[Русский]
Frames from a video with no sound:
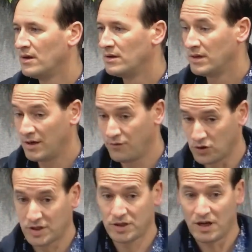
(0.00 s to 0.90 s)
на его
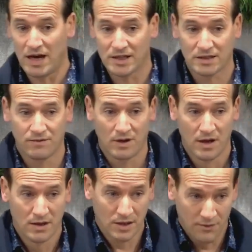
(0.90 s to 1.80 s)
царство,
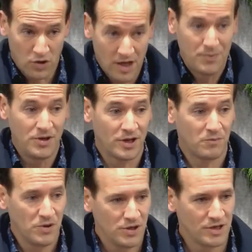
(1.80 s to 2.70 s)
на его кабинет
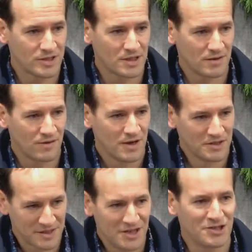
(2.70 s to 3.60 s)
министров,
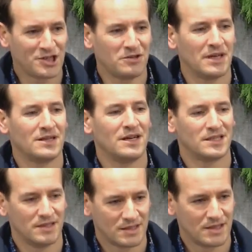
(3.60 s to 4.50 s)
знаете, что он
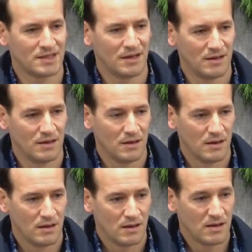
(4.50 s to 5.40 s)
однажды сказал?
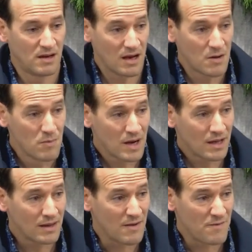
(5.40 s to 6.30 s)
Как
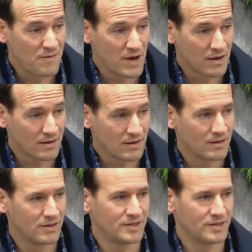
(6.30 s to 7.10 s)
мало верных на